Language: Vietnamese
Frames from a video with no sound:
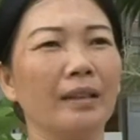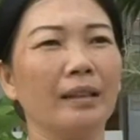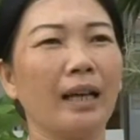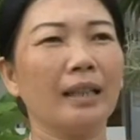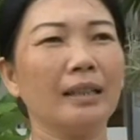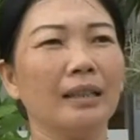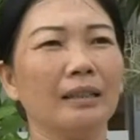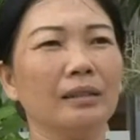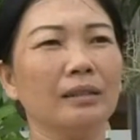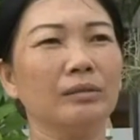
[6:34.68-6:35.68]
cái
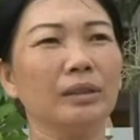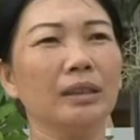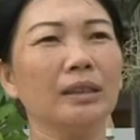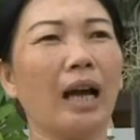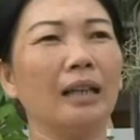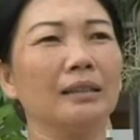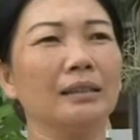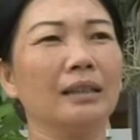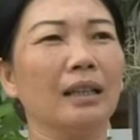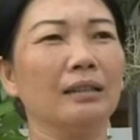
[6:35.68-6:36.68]
à, tiêu chí chợ
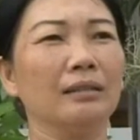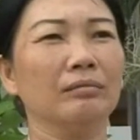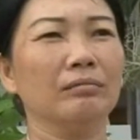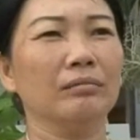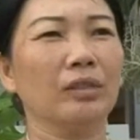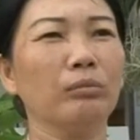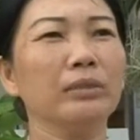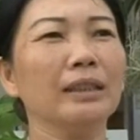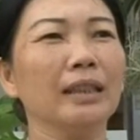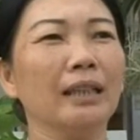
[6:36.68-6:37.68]
thì giờ ừ,
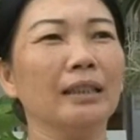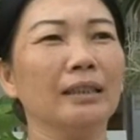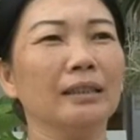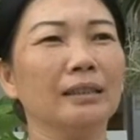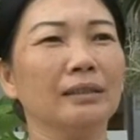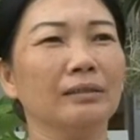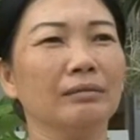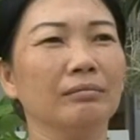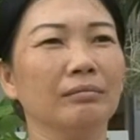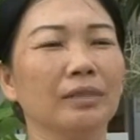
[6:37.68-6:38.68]
cũng kiến nghị
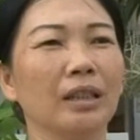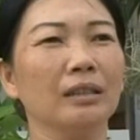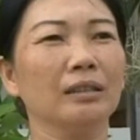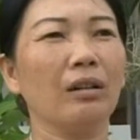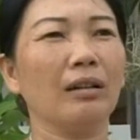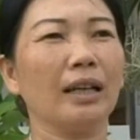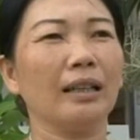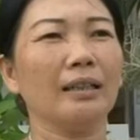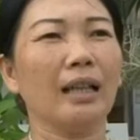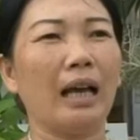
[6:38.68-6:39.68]
ừ, trên có
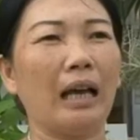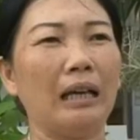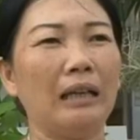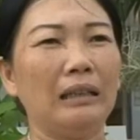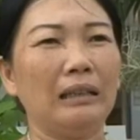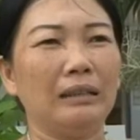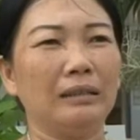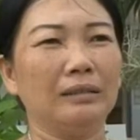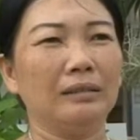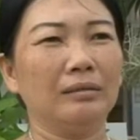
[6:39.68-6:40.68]
cái là
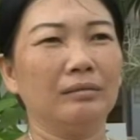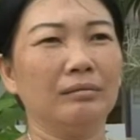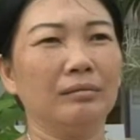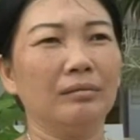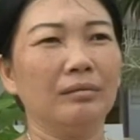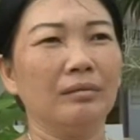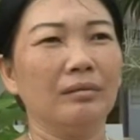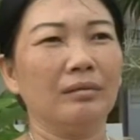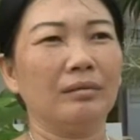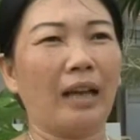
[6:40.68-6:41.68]
ừ,
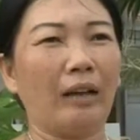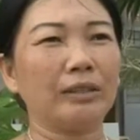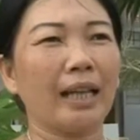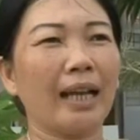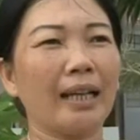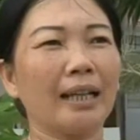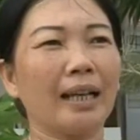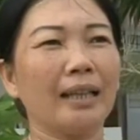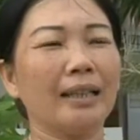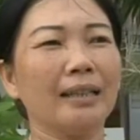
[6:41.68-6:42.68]
khảo sát
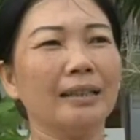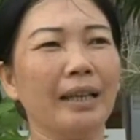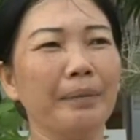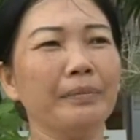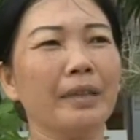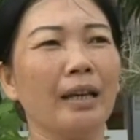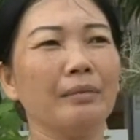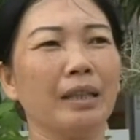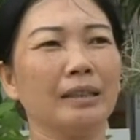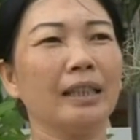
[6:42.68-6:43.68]
cái điểm
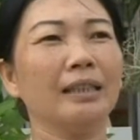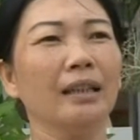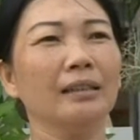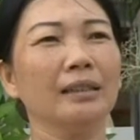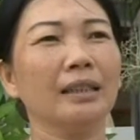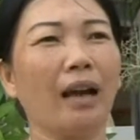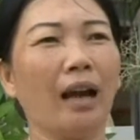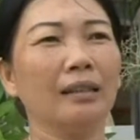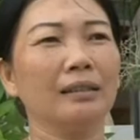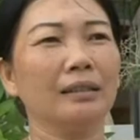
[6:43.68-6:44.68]
để mà xây dựng cái
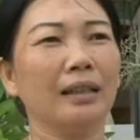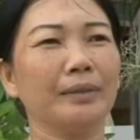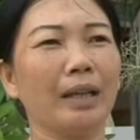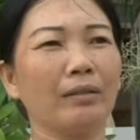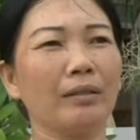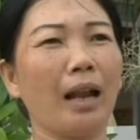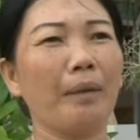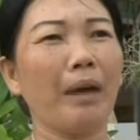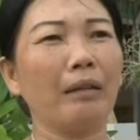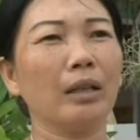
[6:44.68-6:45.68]
chợ làm sao cho
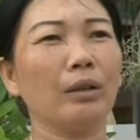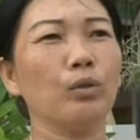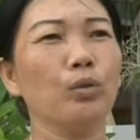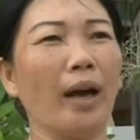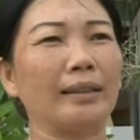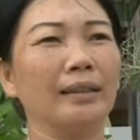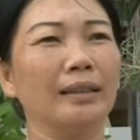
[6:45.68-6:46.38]
đảm bảo theo cái quy hoạch